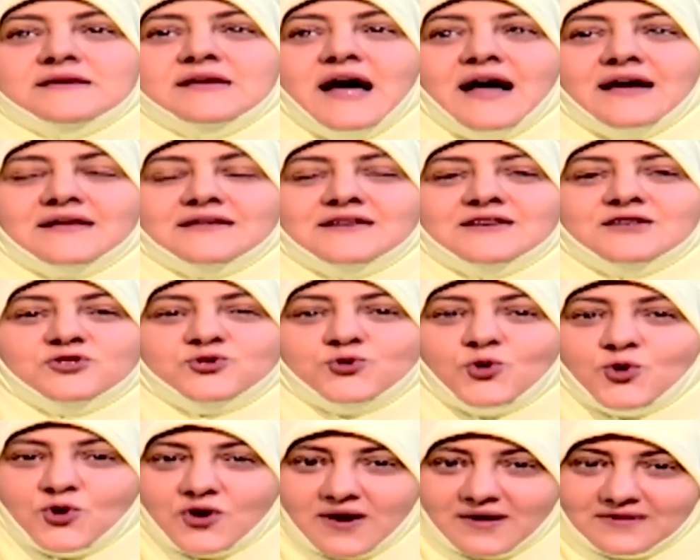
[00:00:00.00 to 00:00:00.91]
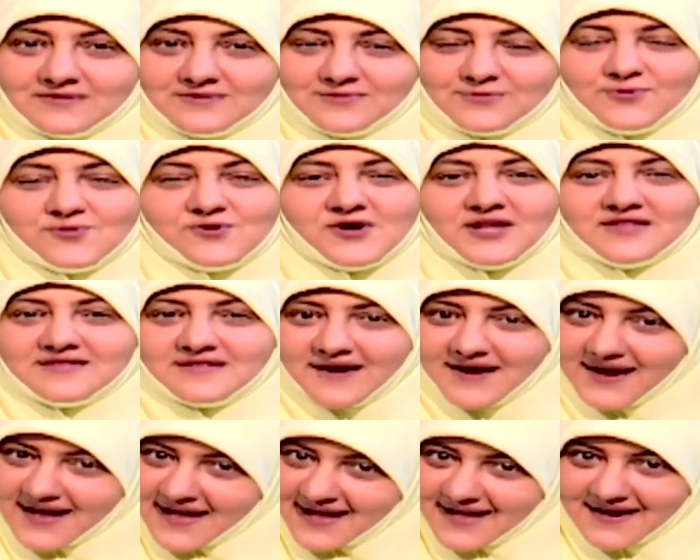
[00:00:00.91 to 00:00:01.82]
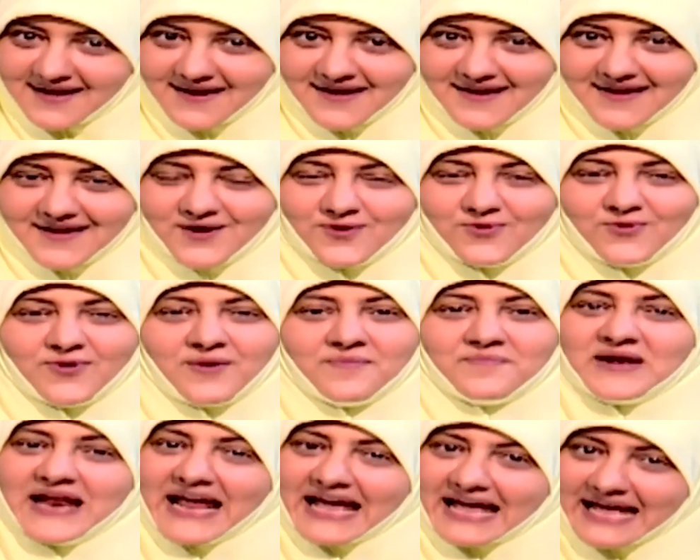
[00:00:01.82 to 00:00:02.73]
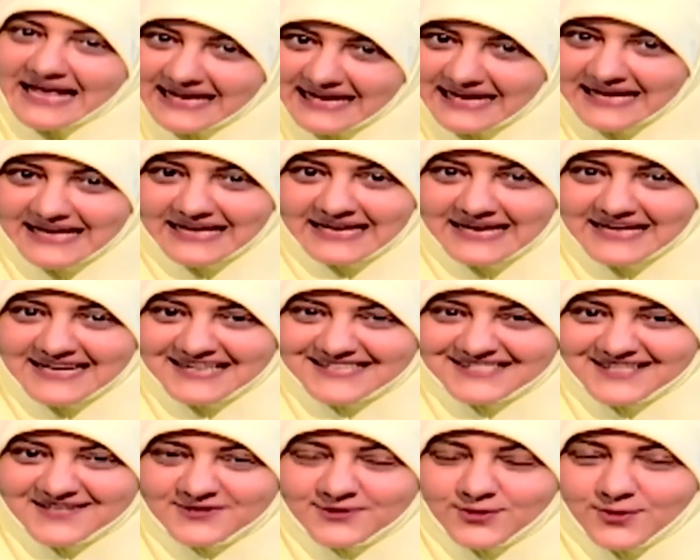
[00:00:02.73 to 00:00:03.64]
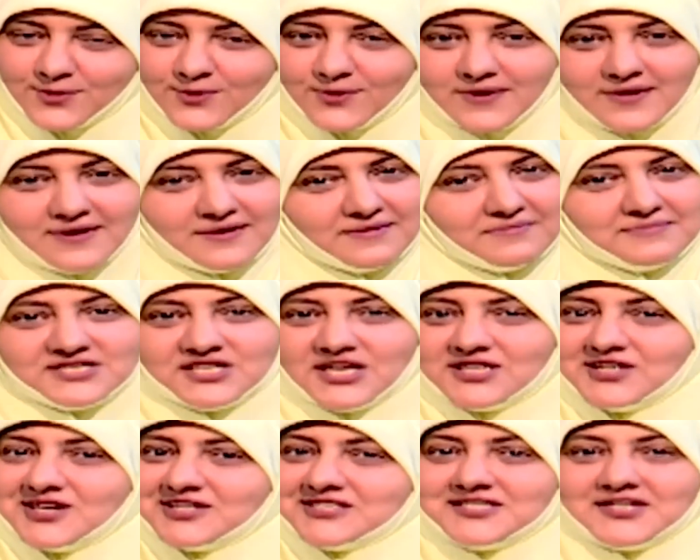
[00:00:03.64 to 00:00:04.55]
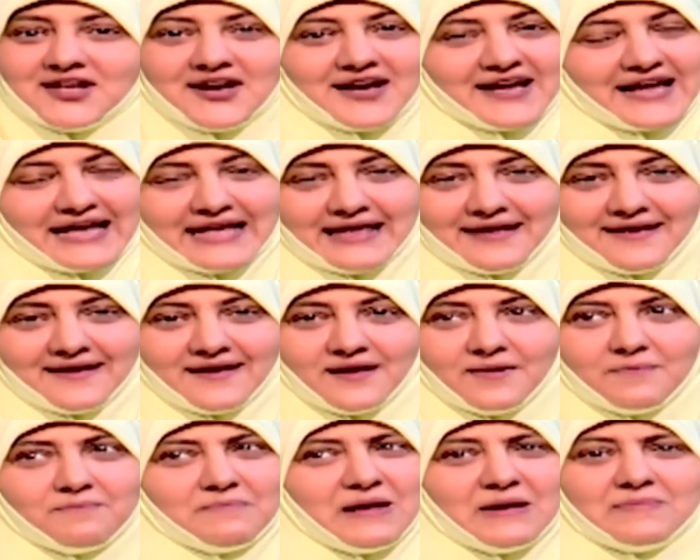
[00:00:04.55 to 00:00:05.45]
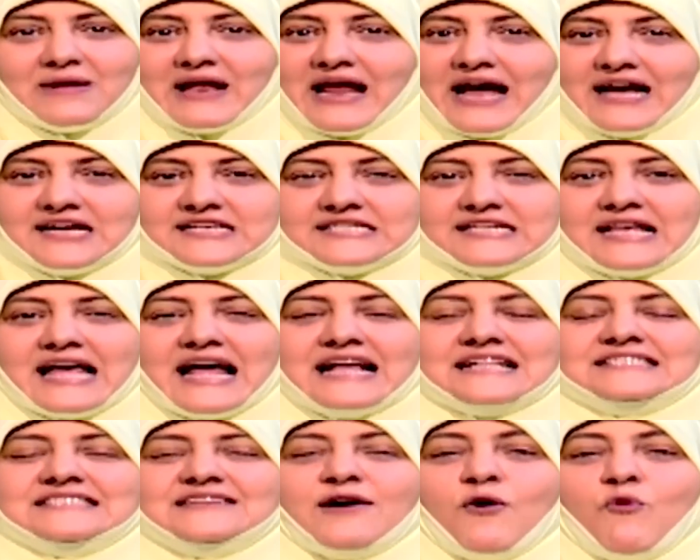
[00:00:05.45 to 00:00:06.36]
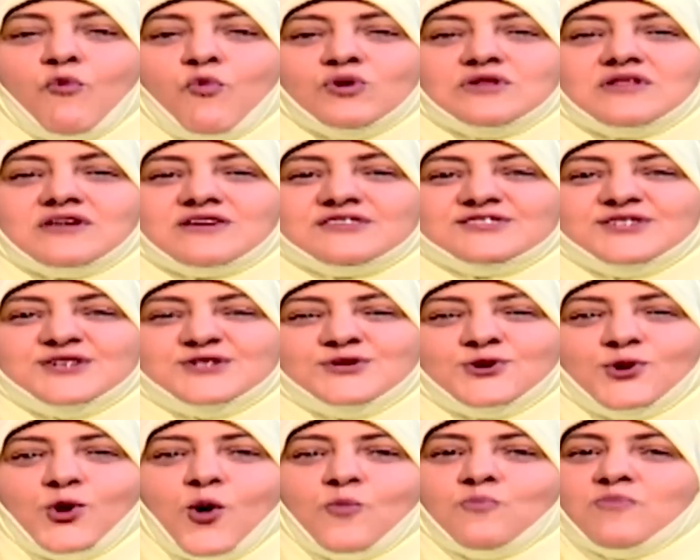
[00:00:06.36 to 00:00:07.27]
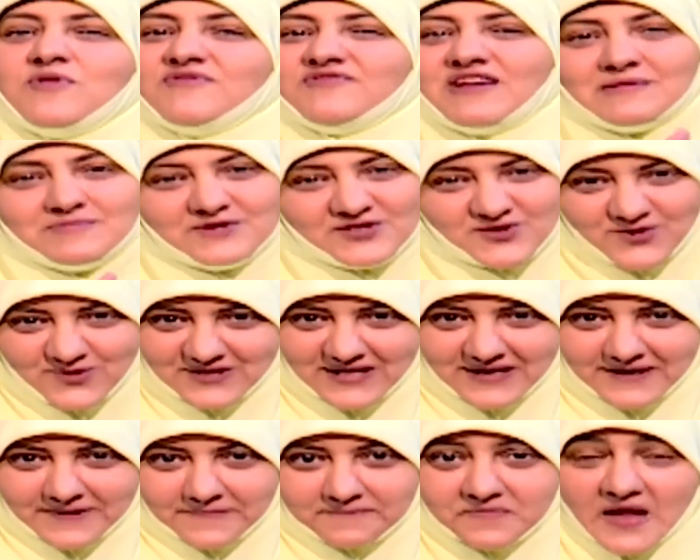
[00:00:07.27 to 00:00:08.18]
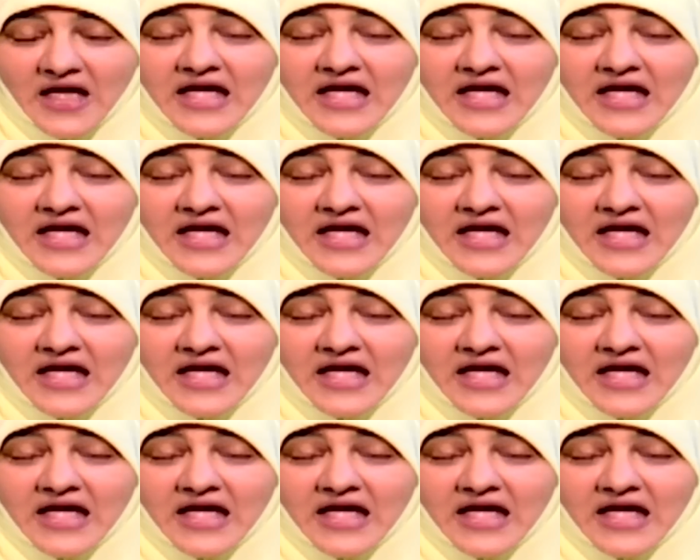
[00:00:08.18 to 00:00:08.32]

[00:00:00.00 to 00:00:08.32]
يعني شكرا وكتر خيرك وربنا يخليكي لينا ست الكل مش هتخسرك حاجه بل بالعكس هتزود رصيد الحب في قلب زوجتك